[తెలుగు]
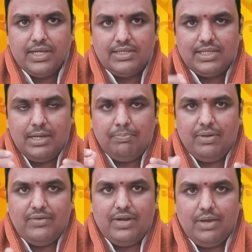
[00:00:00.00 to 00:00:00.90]
శ్రీ
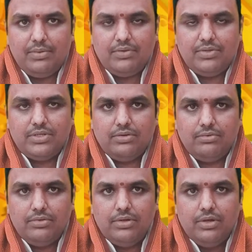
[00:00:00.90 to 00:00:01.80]
ప్లవనామ సంవత్సరం
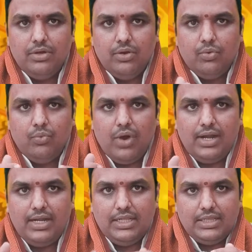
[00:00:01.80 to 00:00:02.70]

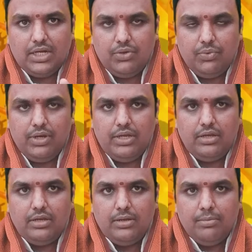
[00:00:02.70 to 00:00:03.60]
వాటిని తట్టుకుని
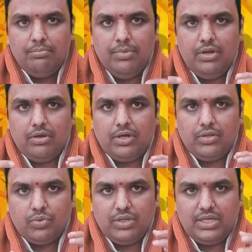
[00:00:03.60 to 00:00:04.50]
మీ యొక్క
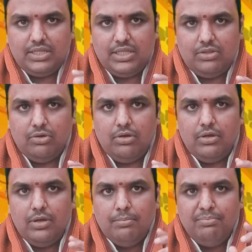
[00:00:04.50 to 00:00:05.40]
స్వశక్తితో
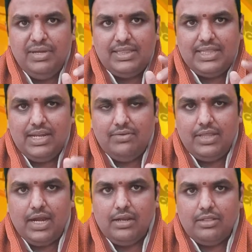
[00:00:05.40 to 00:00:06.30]
మీ
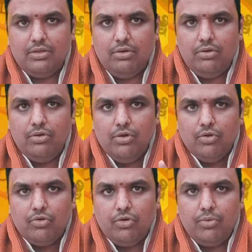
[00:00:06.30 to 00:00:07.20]
తెలివితేటలతో
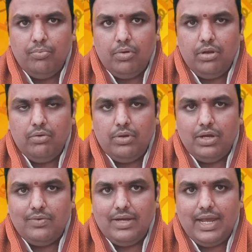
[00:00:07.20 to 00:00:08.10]
కుటుంబంలో
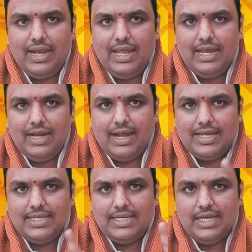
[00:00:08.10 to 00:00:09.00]
ఉన్నటువంటి అనేక
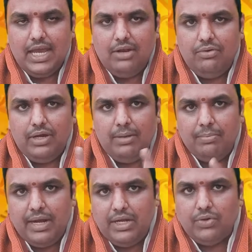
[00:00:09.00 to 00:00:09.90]
రాజకీయాల నుండి
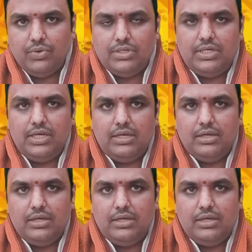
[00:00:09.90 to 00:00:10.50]
బయటకు వచ్చి